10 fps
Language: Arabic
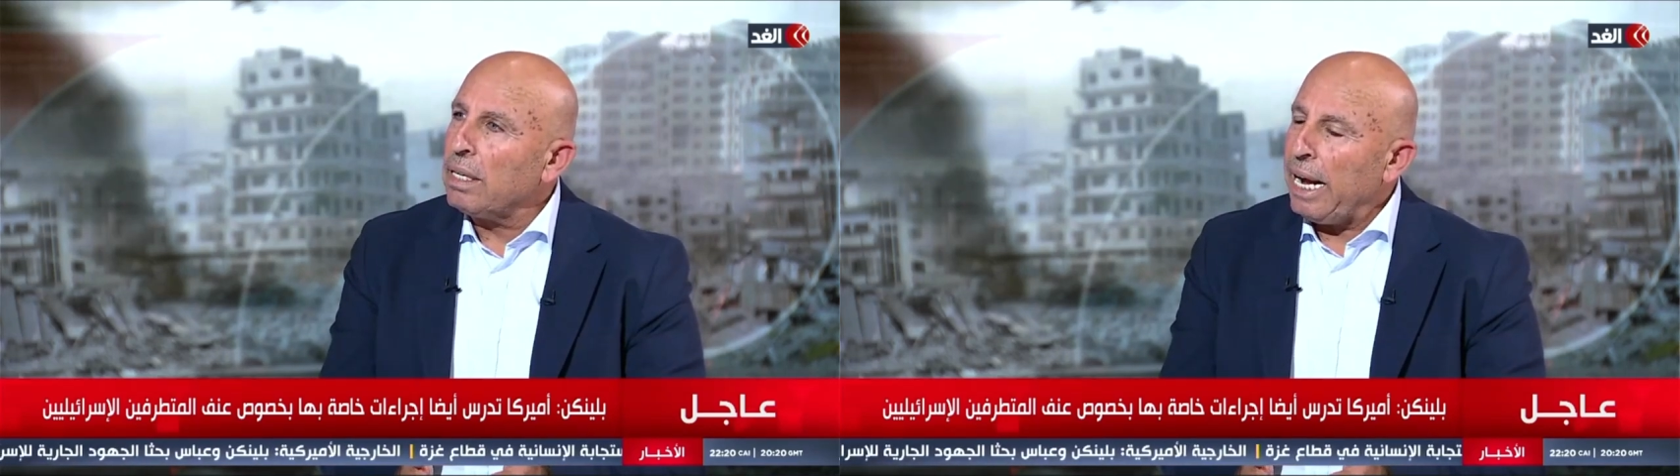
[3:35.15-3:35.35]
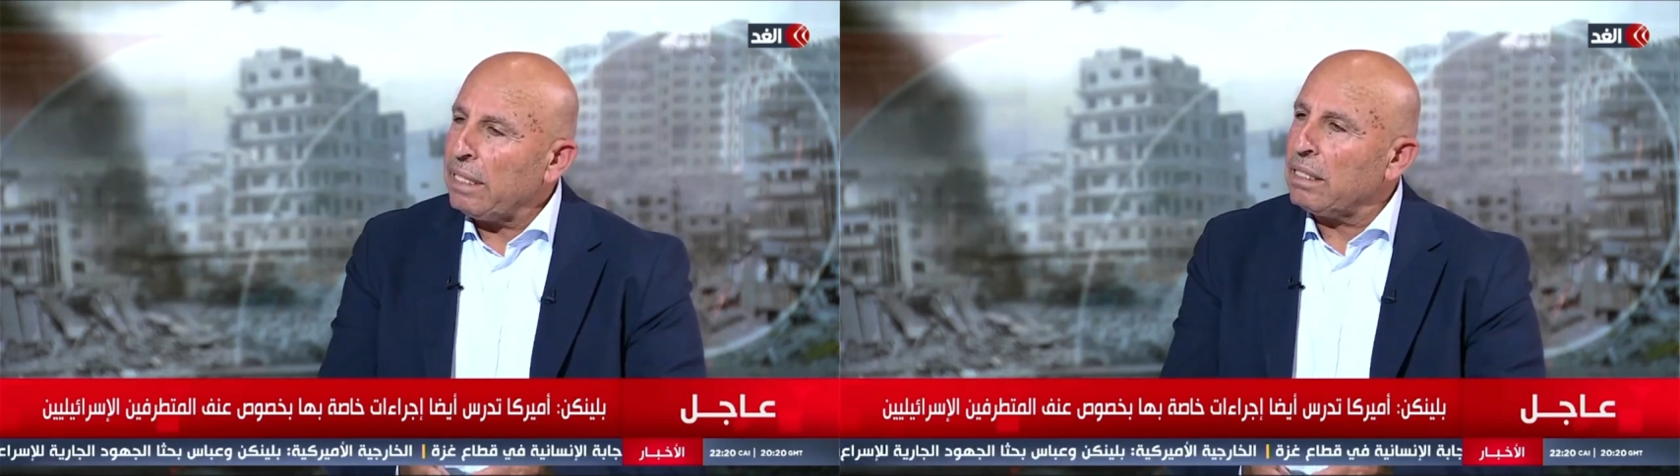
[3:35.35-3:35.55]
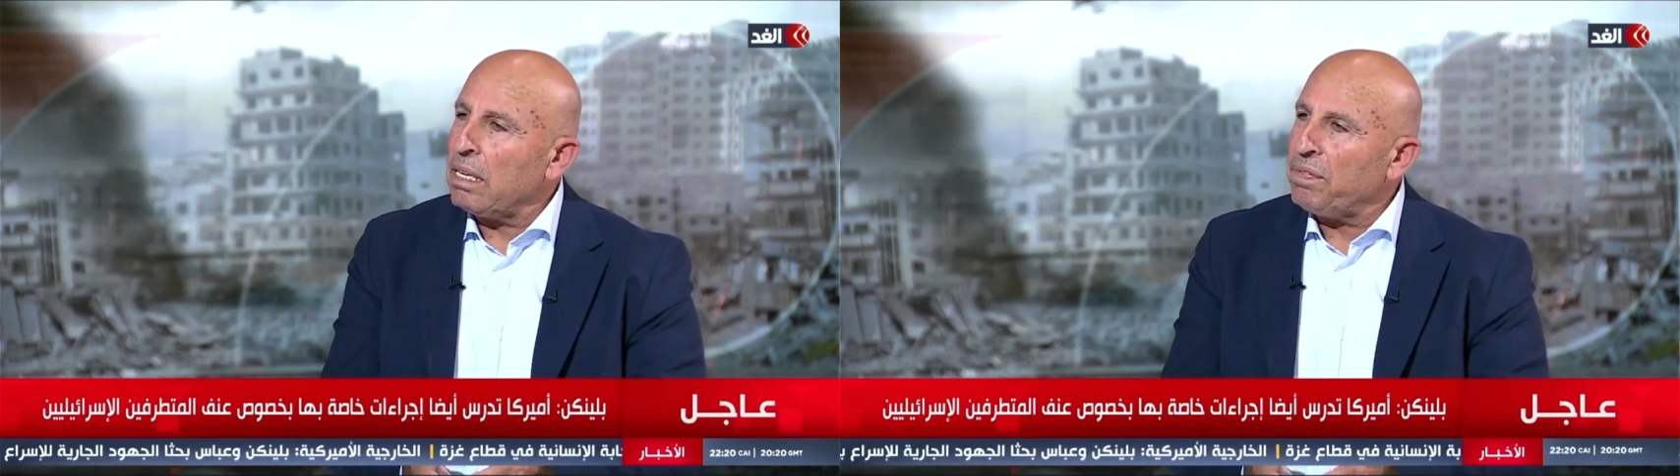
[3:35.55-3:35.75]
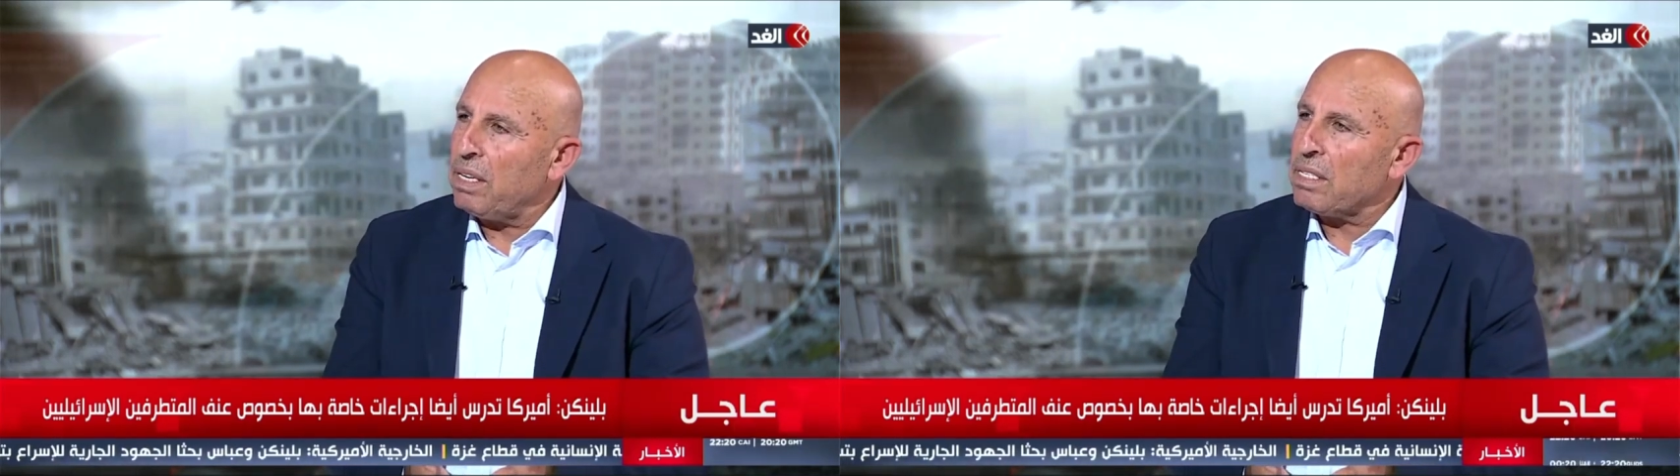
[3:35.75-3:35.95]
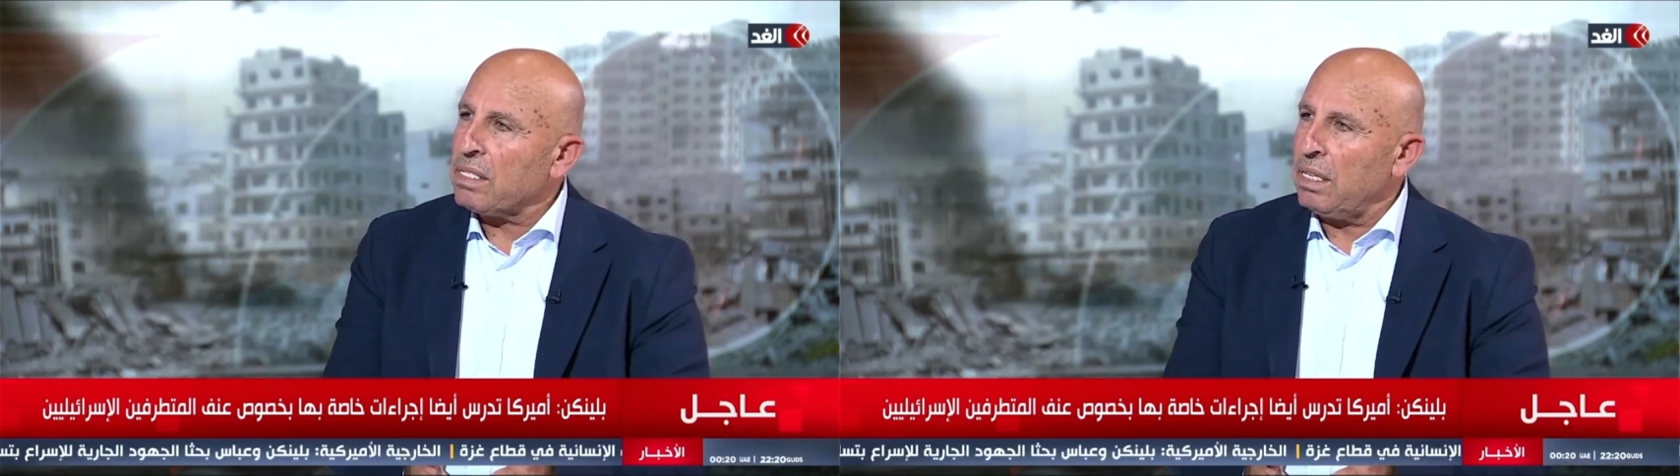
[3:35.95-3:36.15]
عدد
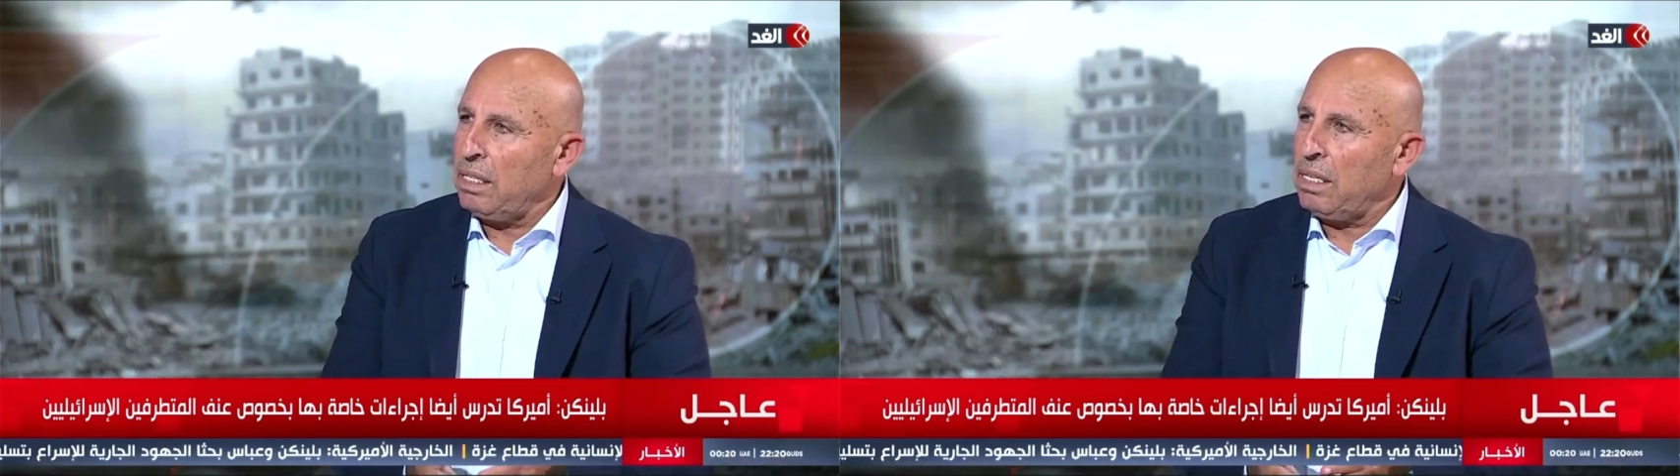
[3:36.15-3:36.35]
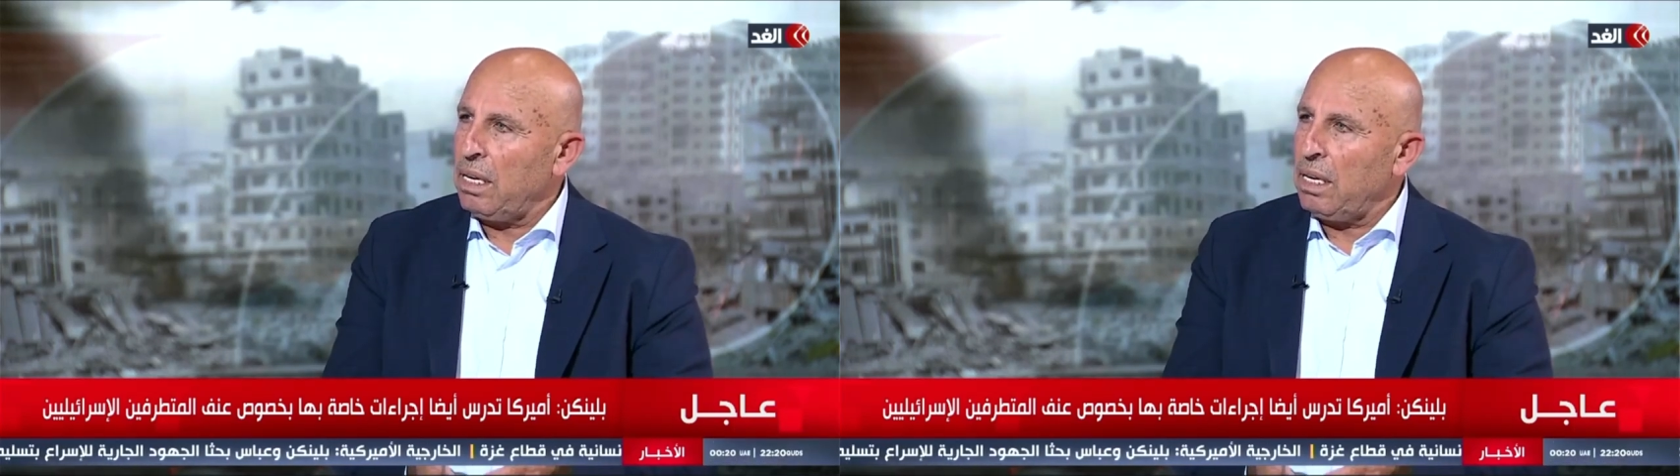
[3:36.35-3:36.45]
الفلسطينيين